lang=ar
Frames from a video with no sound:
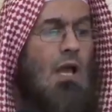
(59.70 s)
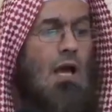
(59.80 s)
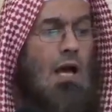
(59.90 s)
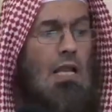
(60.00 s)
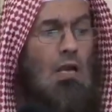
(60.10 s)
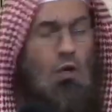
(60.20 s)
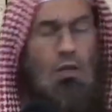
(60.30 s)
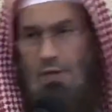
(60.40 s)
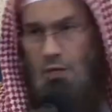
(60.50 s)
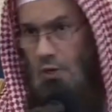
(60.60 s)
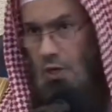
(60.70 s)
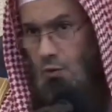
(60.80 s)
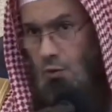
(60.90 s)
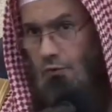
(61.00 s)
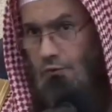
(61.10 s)
قال ولم يكن
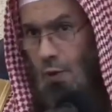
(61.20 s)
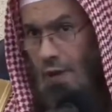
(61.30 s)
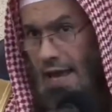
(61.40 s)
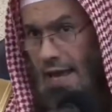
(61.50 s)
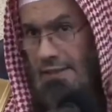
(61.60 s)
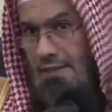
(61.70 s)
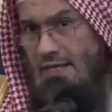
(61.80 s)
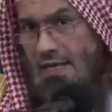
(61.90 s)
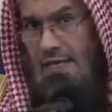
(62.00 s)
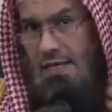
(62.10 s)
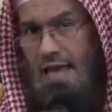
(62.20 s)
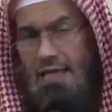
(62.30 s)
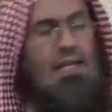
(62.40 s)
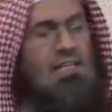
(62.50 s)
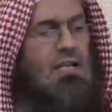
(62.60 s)
له كفوا احد
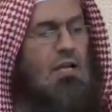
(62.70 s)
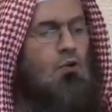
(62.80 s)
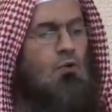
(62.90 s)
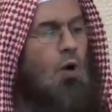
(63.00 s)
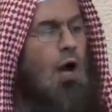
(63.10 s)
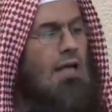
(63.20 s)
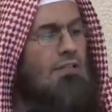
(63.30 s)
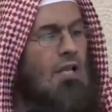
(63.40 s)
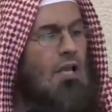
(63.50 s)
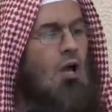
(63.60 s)
يعني ليس له معادل